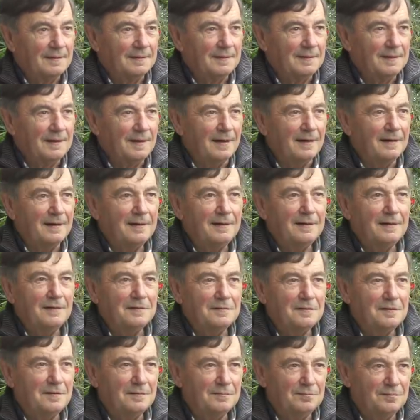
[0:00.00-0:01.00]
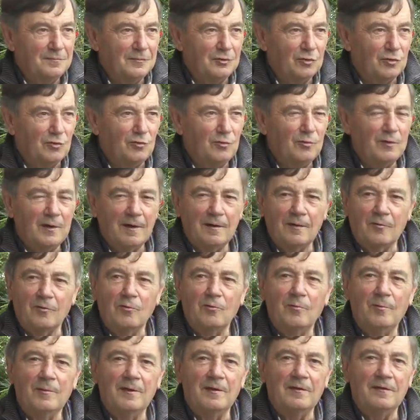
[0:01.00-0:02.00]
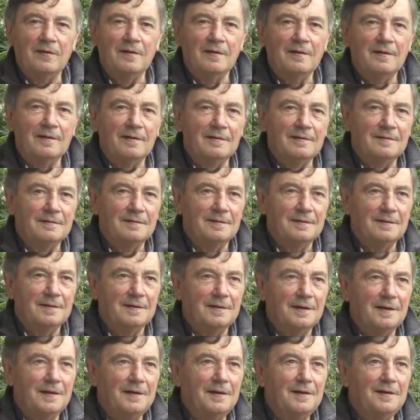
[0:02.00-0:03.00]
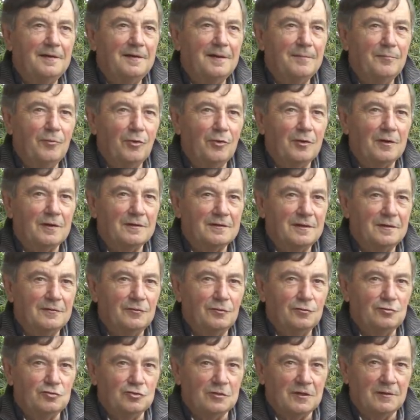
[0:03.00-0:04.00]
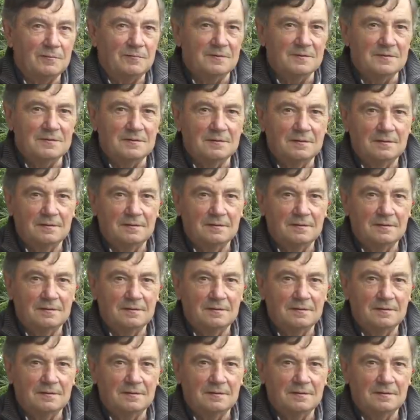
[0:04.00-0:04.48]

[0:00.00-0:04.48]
y eres, ¿cómo era? Como me decía, eres demócrata y no lo sabes.